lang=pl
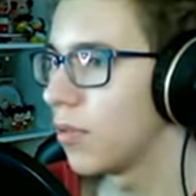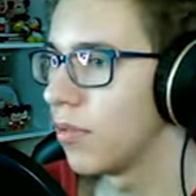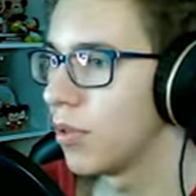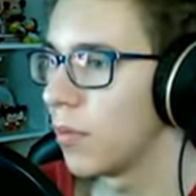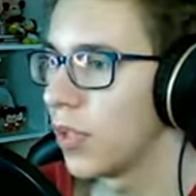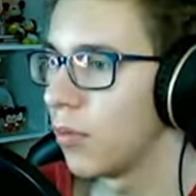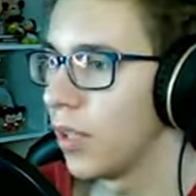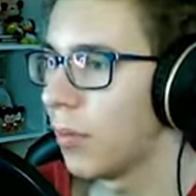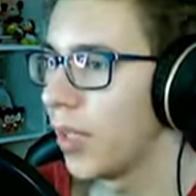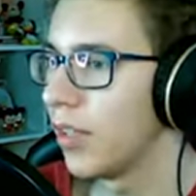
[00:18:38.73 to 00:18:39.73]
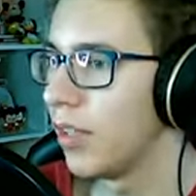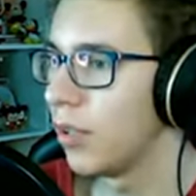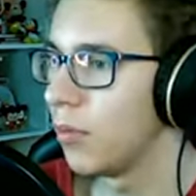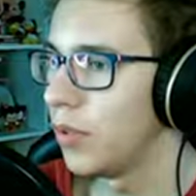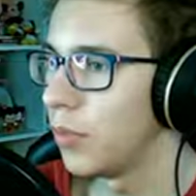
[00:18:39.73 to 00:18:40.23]
co będą te pandy
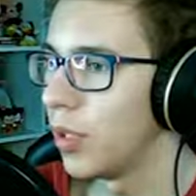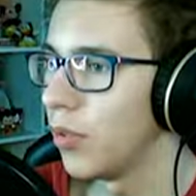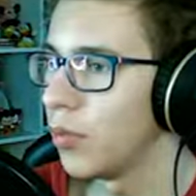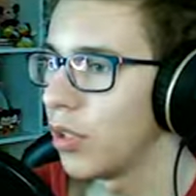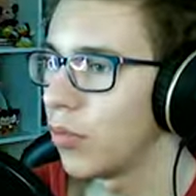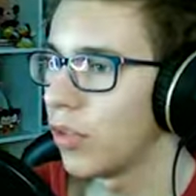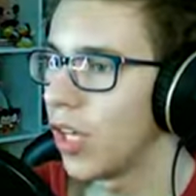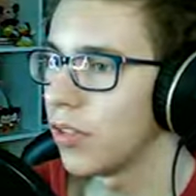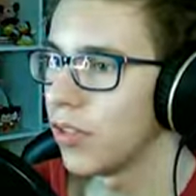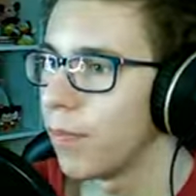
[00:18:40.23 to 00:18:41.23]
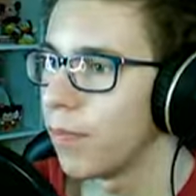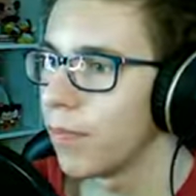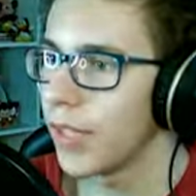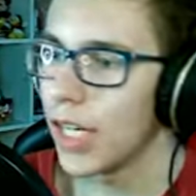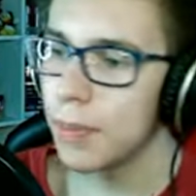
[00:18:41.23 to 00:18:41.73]
robić, będą się turlać.
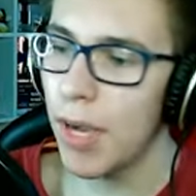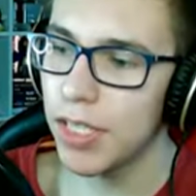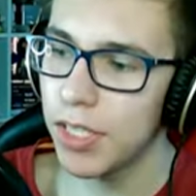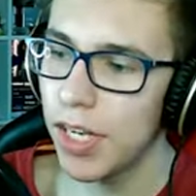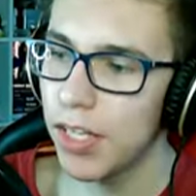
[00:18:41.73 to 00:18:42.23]
Teraz patrzcie.